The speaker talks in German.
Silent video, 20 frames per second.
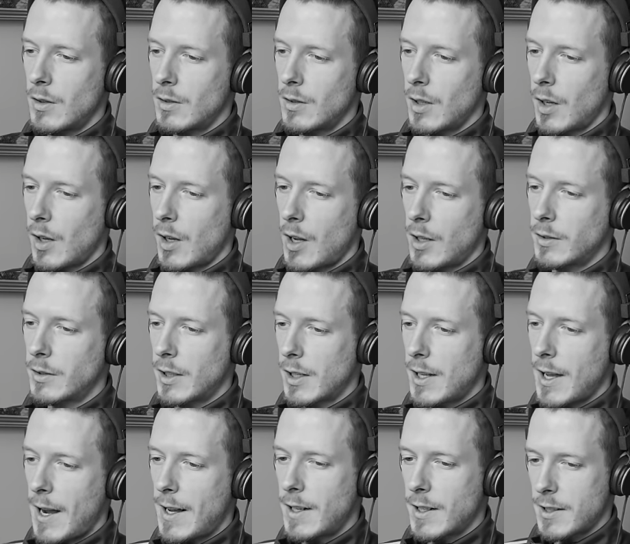dann kann dir
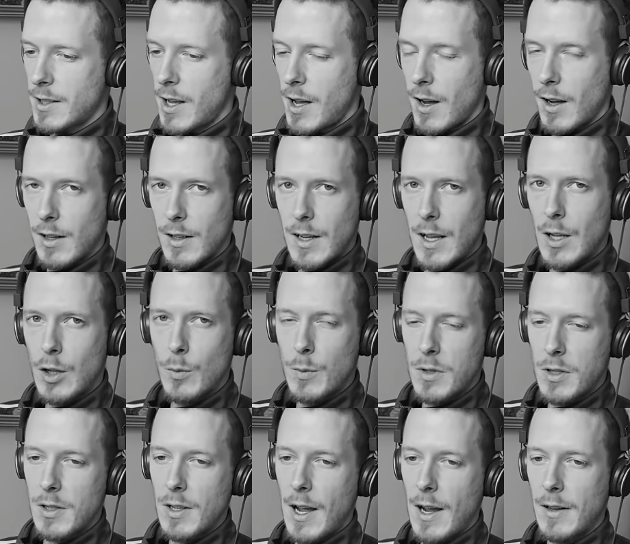keiner sagen, nee, du
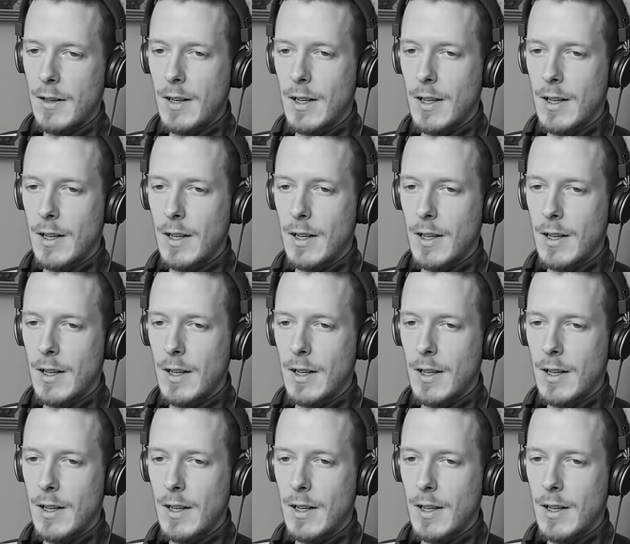bist kein